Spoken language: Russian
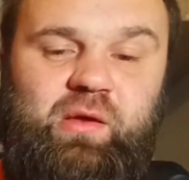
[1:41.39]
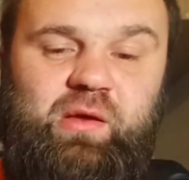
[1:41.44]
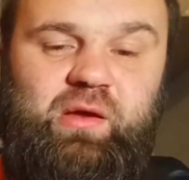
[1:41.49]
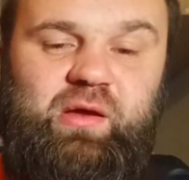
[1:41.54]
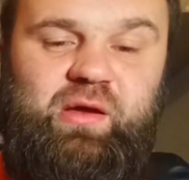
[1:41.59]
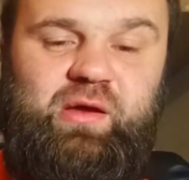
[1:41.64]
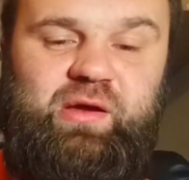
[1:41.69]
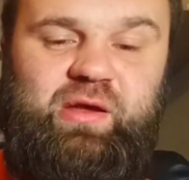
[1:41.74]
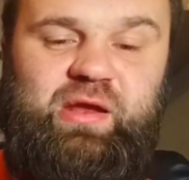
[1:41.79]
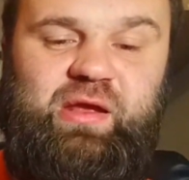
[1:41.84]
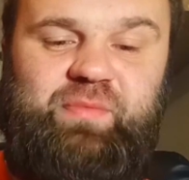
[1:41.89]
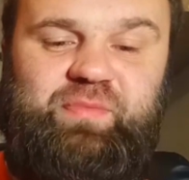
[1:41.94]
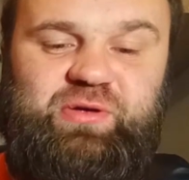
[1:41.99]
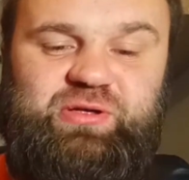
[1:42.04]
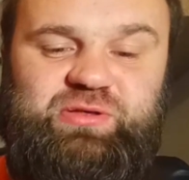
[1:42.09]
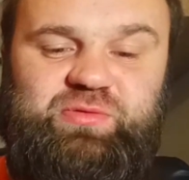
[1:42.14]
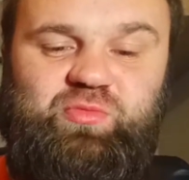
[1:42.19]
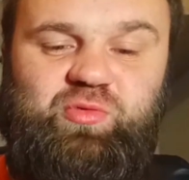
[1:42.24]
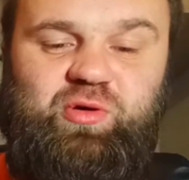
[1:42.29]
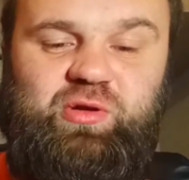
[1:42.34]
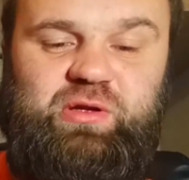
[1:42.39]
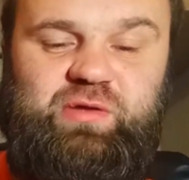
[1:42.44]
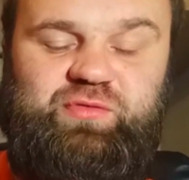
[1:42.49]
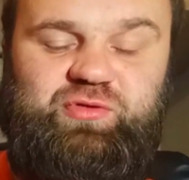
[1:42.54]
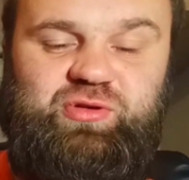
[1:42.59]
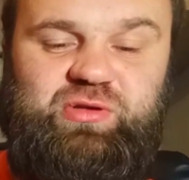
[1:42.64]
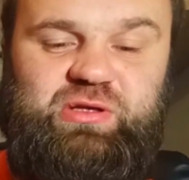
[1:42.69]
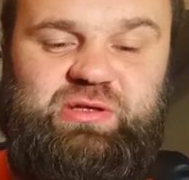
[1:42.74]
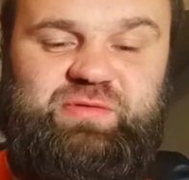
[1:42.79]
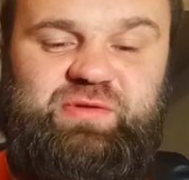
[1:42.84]
э, крепость, смолы,
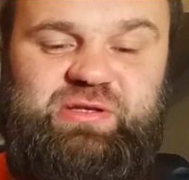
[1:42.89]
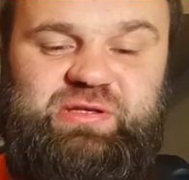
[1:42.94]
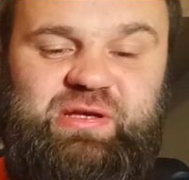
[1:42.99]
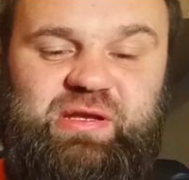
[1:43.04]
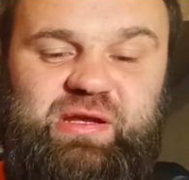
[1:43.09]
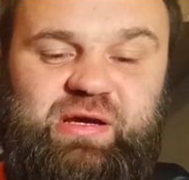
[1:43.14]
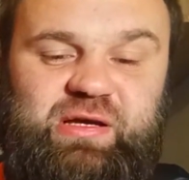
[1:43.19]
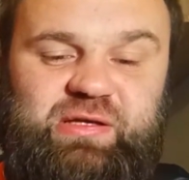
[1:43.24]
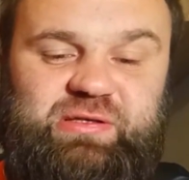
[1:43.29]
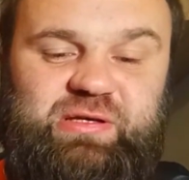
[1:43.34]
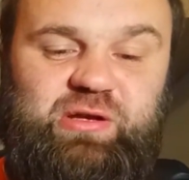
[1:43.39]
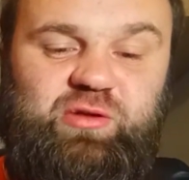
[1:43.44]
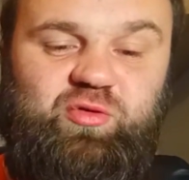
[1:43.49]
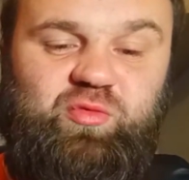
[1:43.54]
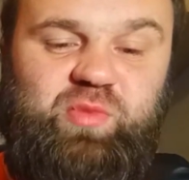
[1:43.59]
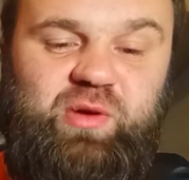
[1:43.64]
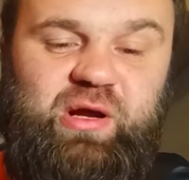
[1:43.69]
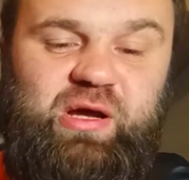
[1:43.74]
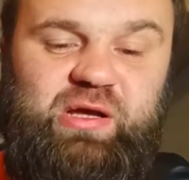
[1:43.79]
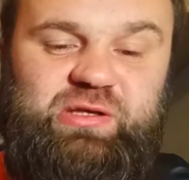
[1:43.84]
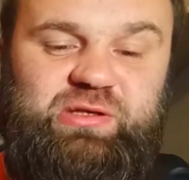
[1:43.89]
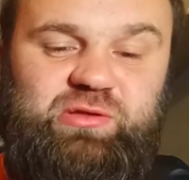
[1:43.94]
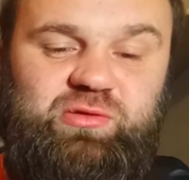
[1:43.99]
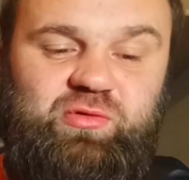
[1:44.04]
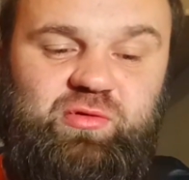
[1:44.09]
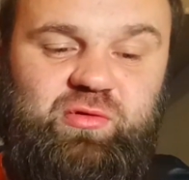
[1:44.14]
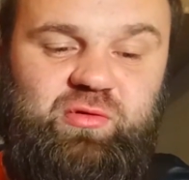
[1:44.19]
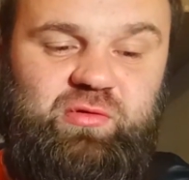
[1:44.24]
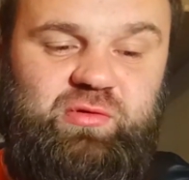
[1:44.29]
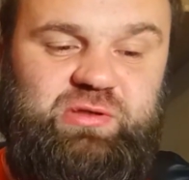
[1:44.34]
все на свете они хотели убрать,
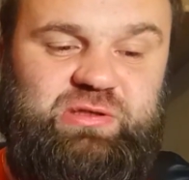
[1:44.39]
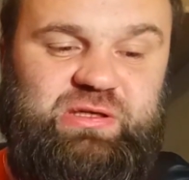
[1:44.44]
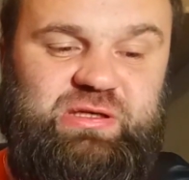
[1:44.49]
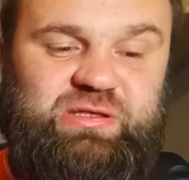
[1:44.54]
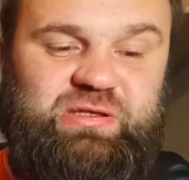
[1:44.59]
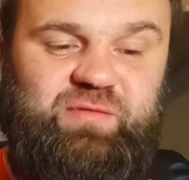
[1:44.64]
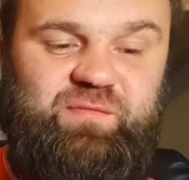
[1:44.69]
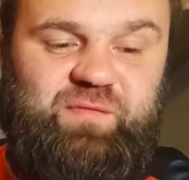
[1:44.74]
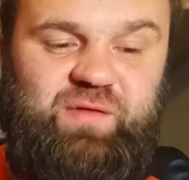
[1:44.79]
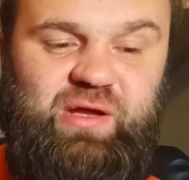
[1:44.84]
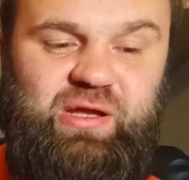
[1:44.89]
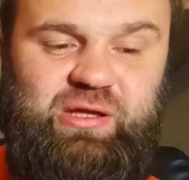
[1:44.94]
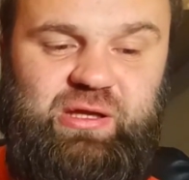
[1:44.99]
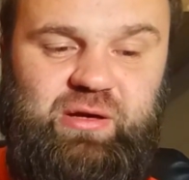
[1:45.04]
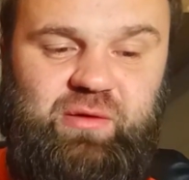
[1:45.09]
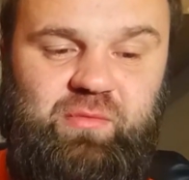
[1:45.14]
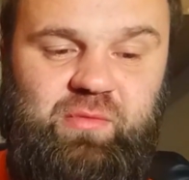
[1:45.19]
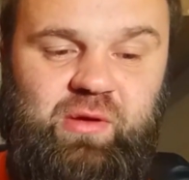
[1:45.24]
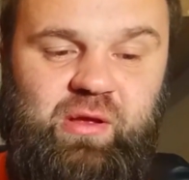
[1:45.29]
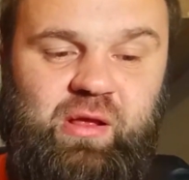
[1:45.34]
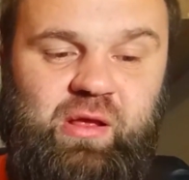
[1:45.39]
но с этим фидером